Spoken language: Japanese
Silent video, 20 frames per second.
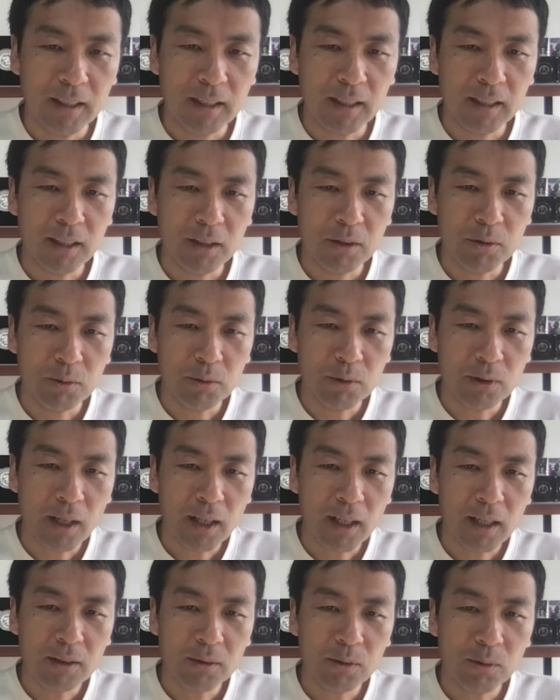ただ世の
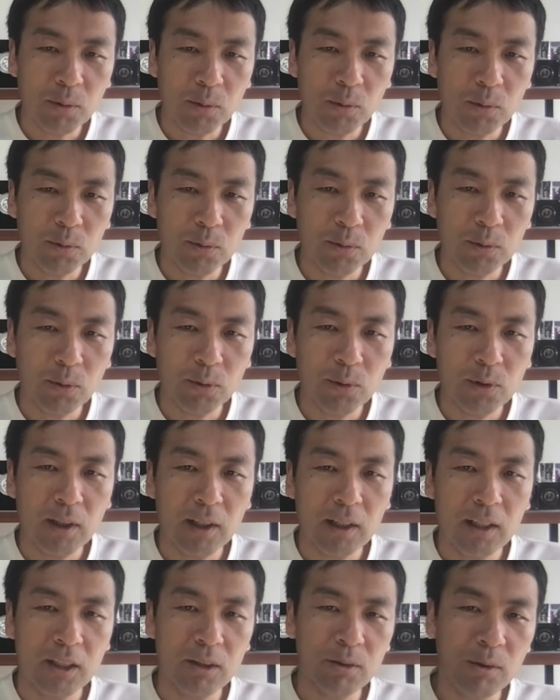中の混沌
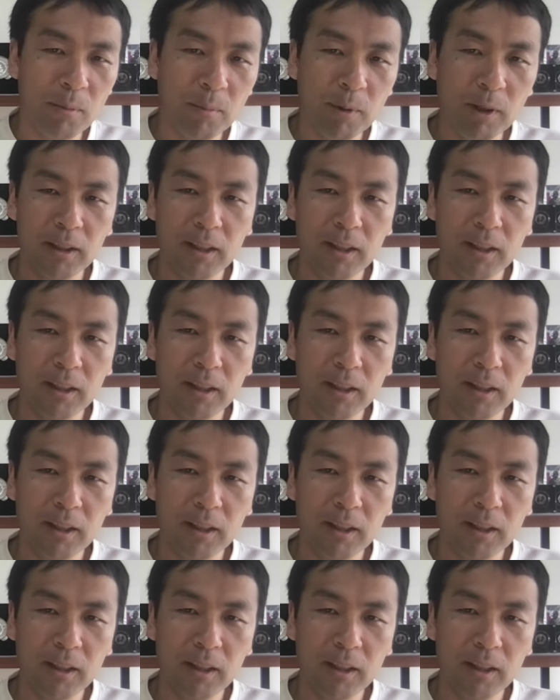が極まっ